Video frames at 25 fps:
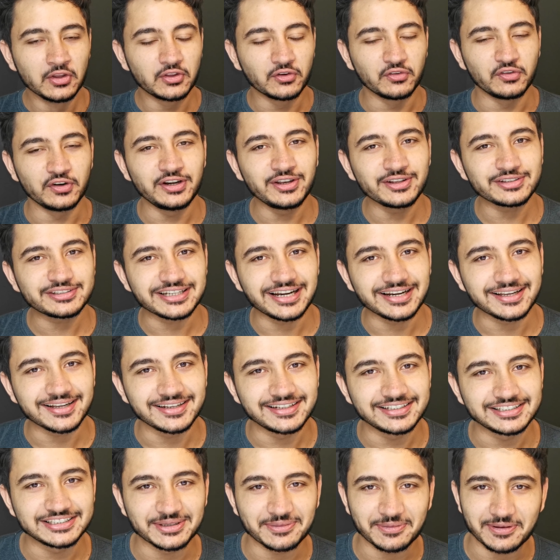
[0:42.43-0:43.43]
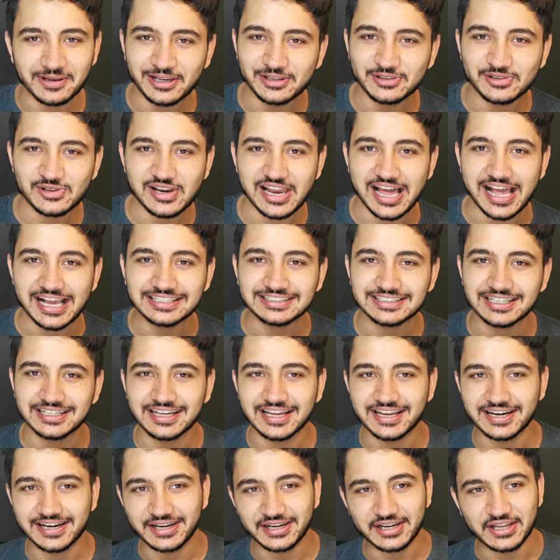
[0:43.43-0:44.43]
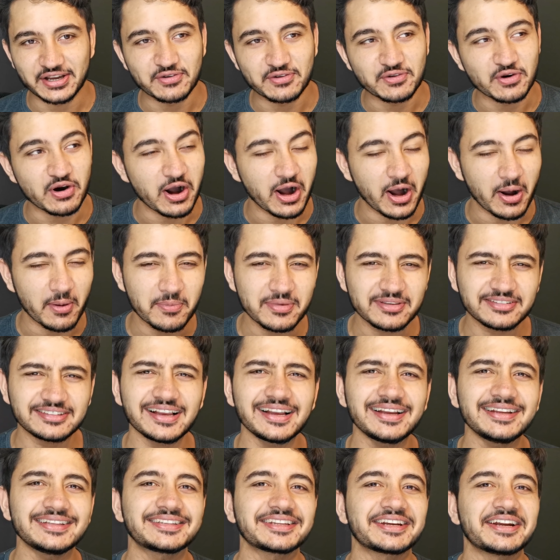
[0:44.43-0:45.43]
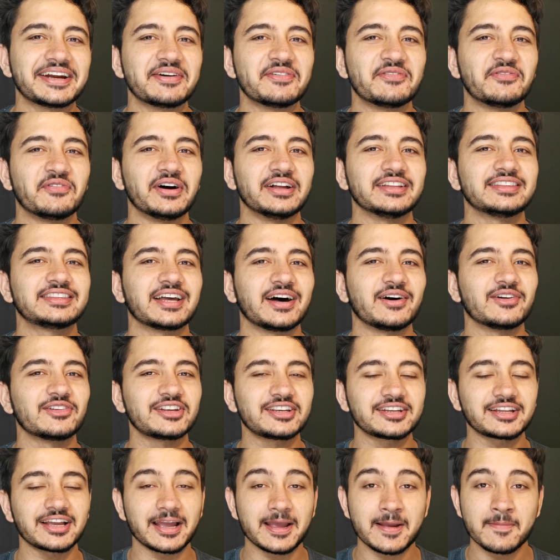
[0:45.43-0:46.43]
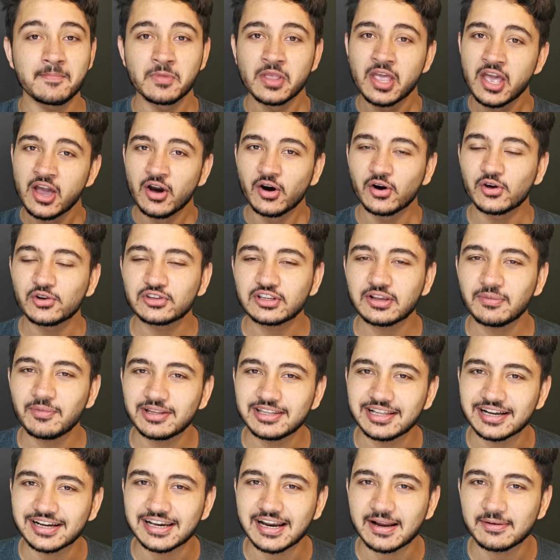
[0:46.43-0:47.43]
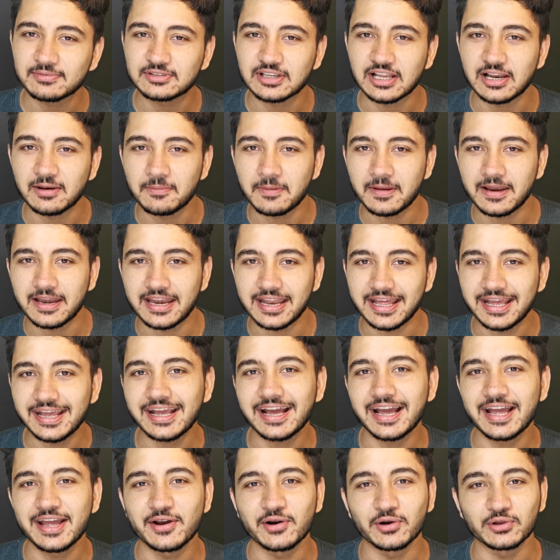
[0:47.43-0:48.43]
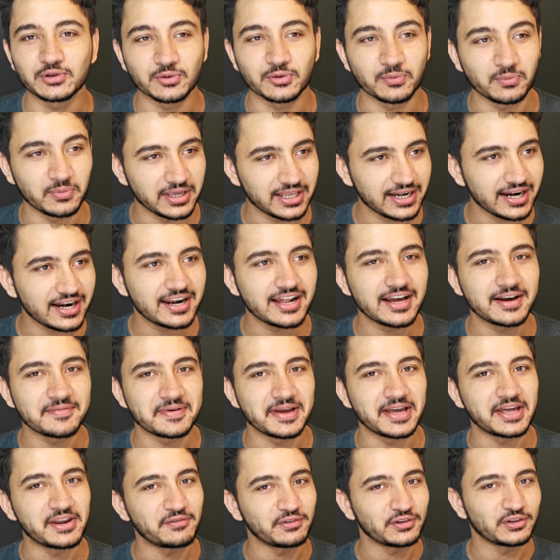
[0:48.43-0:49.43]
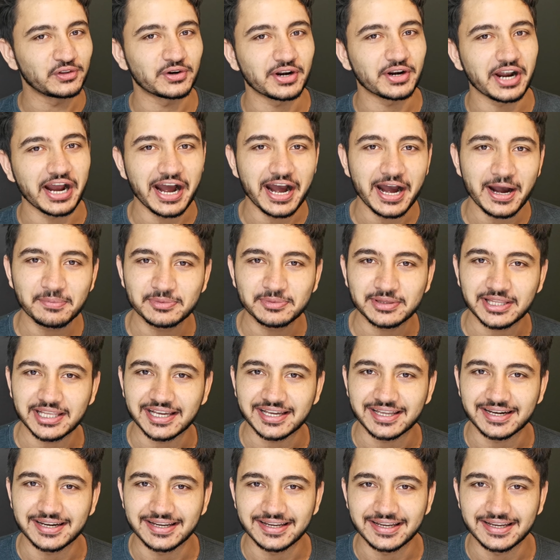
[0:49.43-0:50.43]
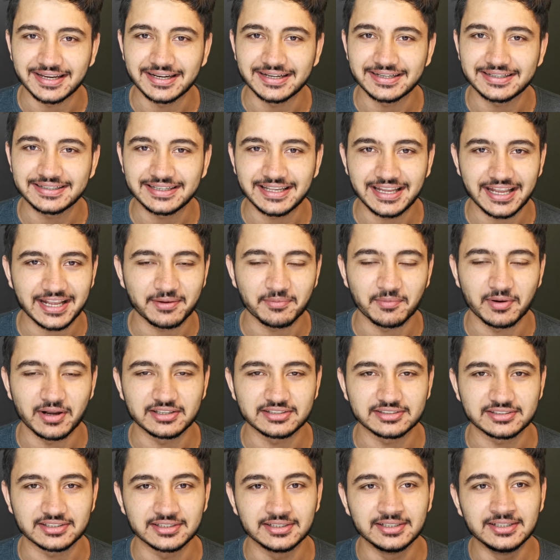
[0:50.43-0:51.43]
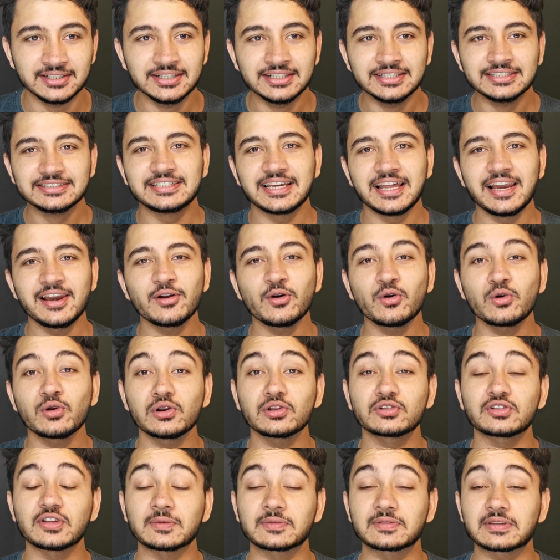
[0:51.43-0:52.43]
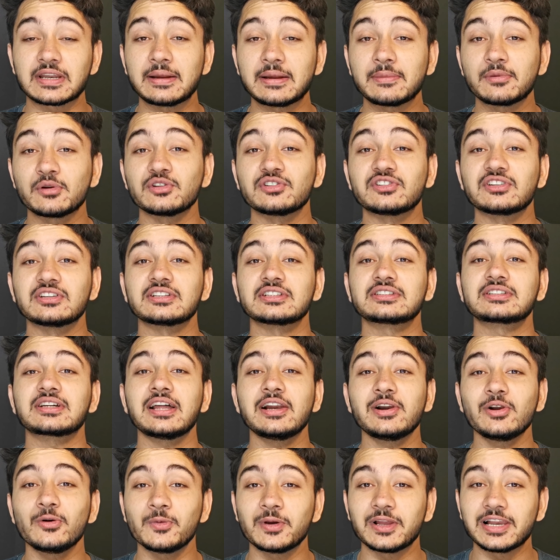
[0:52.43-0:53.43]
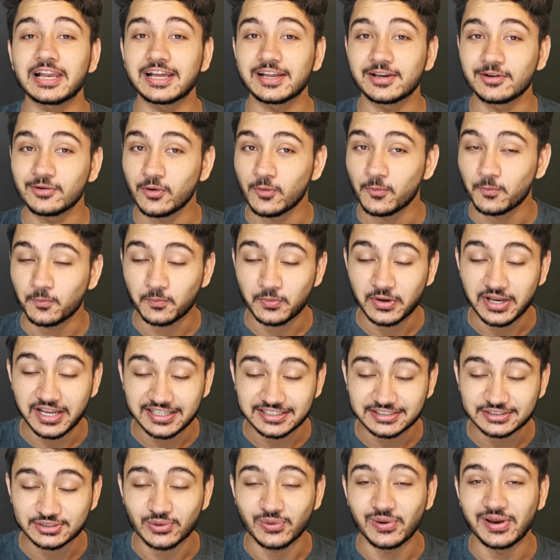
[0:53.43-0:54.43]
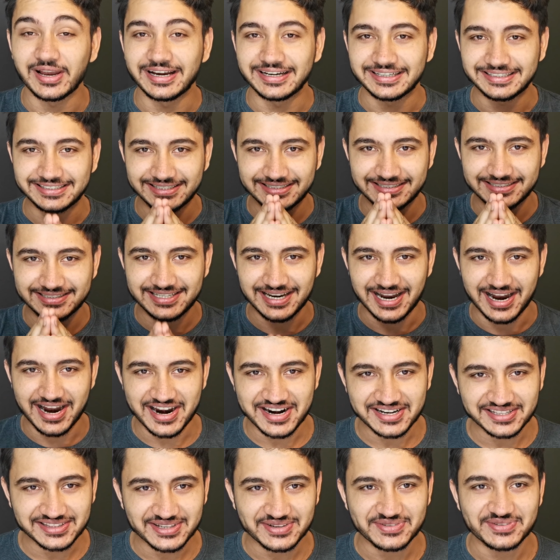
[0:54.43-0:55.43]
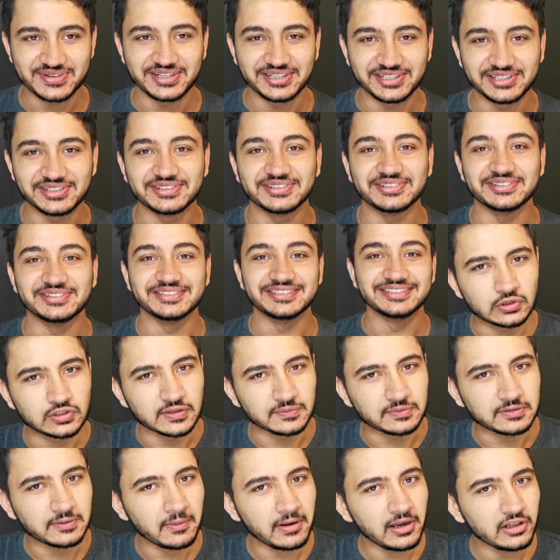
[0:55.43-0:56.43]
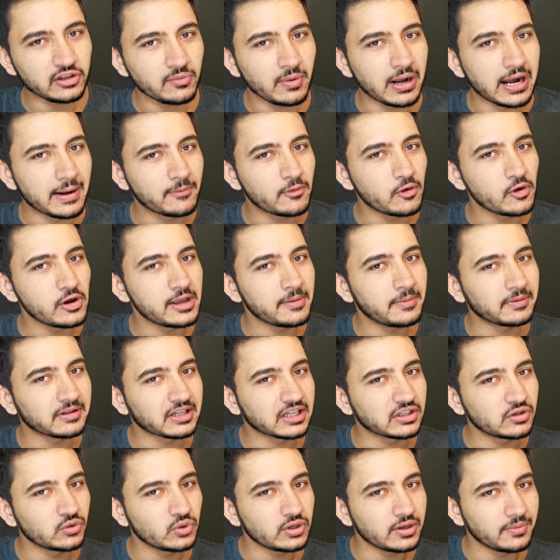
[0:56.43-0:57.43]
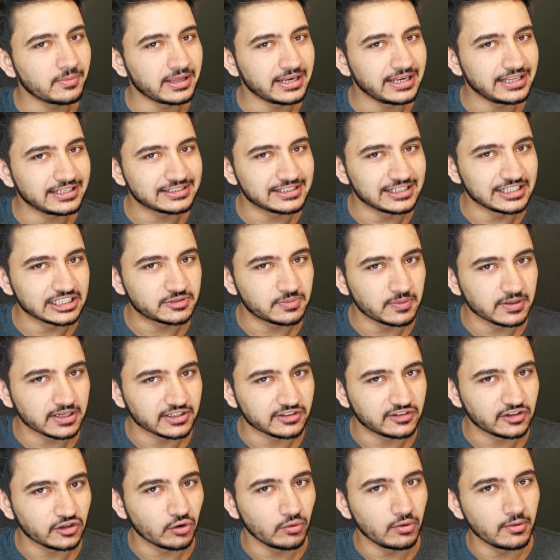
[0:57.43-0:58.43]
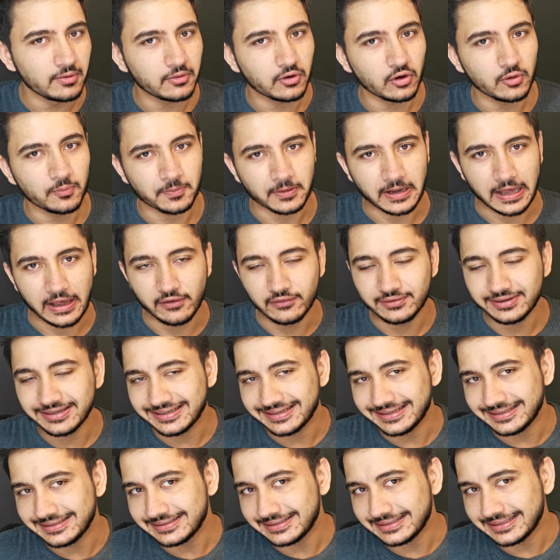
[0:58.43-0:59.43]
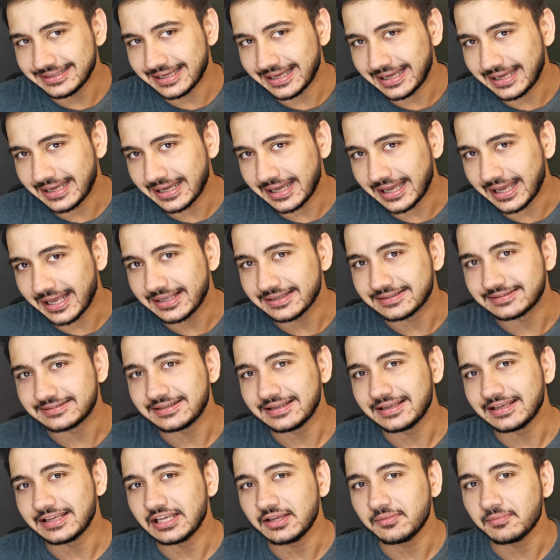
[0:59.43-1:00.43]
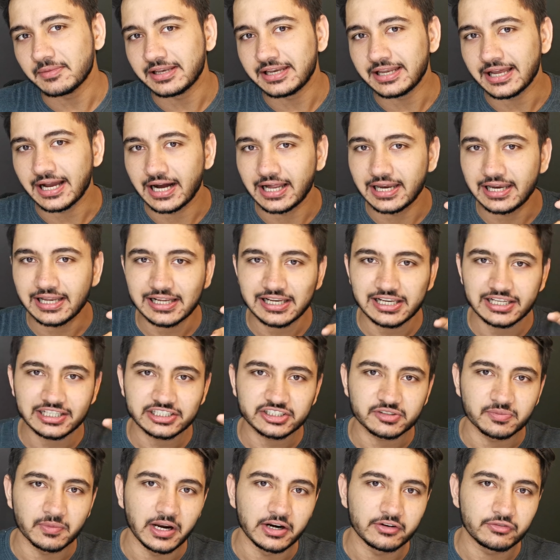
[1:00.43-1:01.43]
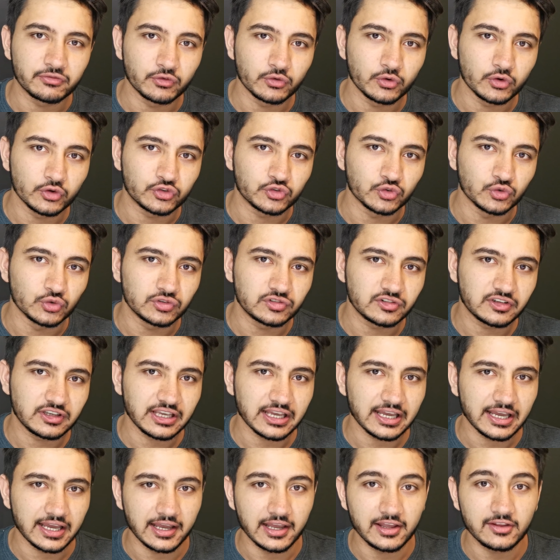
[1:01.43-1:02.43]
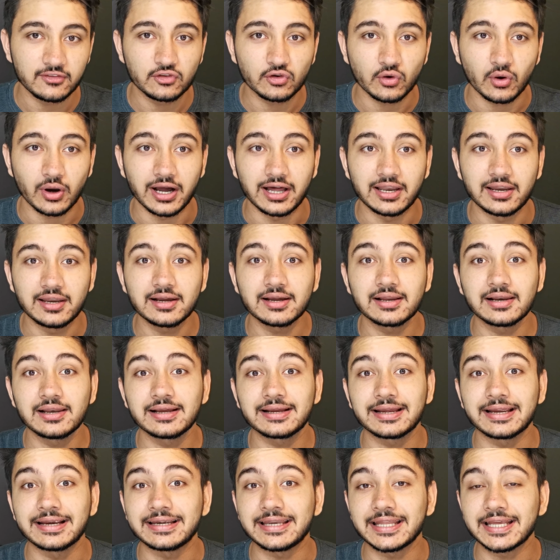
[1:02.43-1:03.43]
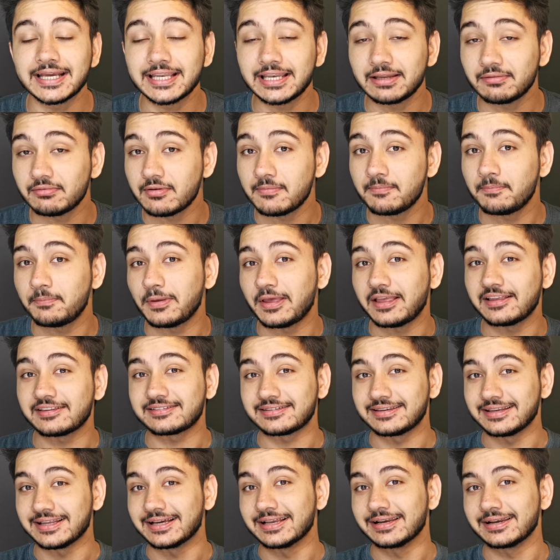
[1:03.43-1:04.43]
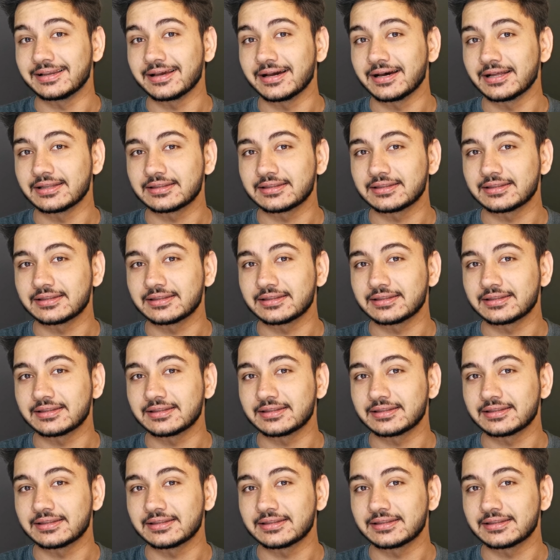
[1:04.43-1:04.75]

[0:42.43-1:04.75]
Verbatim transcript: तो वीडियो स्टार्ट करने से पहले जो लाइफ का टारगेट है वो हमेशा की तरह वन थाउजेंड का है और उसके बाद अगर आप चैनल पे नए आए हो तो मेरा नाम है अरविंद और आप देख रहे हैं टेक मास्टर चैनल को कर लो सब्सक्राइब और उसके साथ कर लो आइकन को प्रेस तो लेट स्टार्ट द वीडियो तो सबसे पहले तो मैं आपको ये बता दूं कि मैंने इस लिस्ट में किसी को भी कोई प्रायोरिटी नहीं दी है ऐसे ही मैंने अलग अलग स्मार्टफोन को चूज किया है जो अलग अलग कैटेगरी में बेस्ट निकल के